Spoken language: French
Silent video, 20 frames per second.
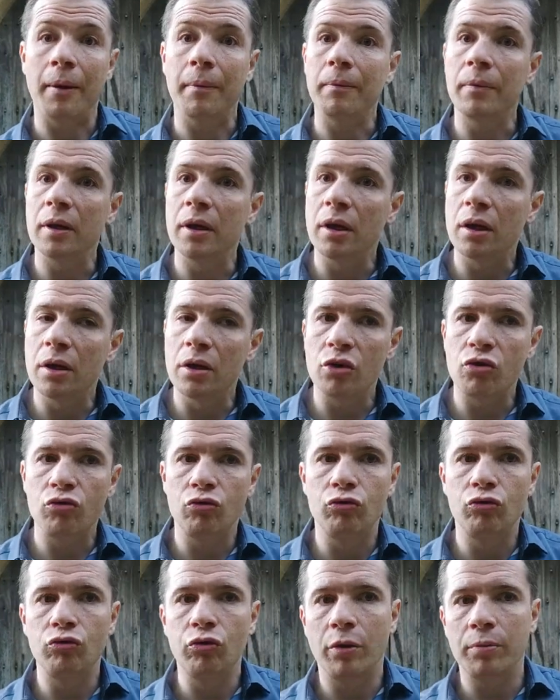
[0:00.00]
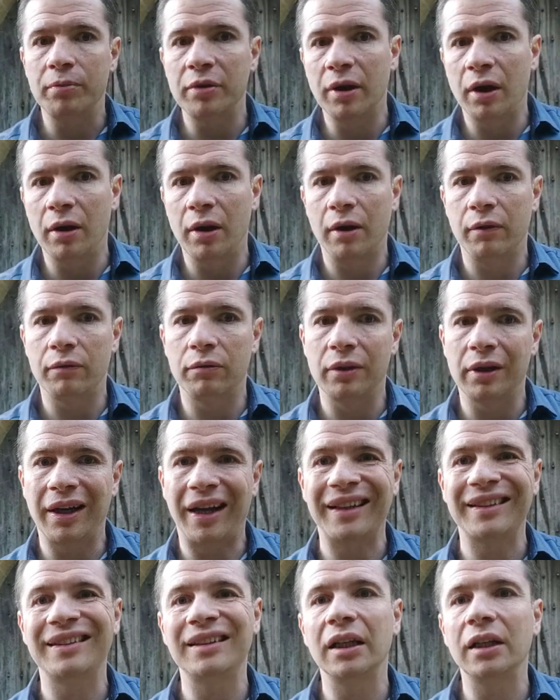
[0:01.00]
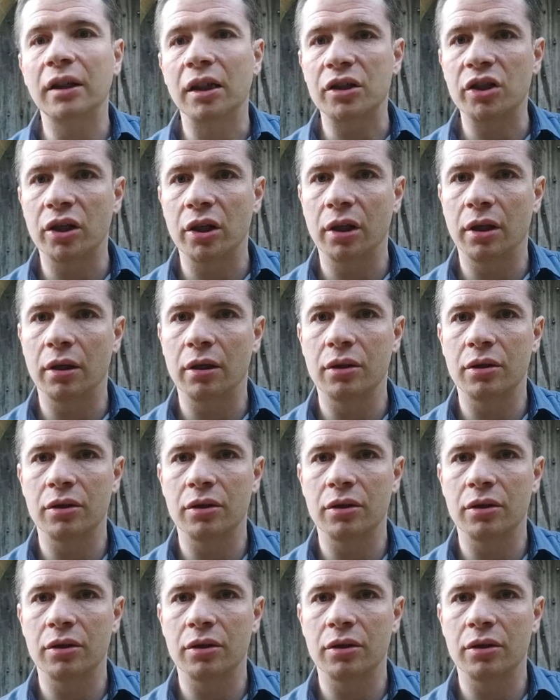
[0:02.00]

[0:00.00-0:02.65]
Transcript: mais je dois bien l'avouer, assez cachés.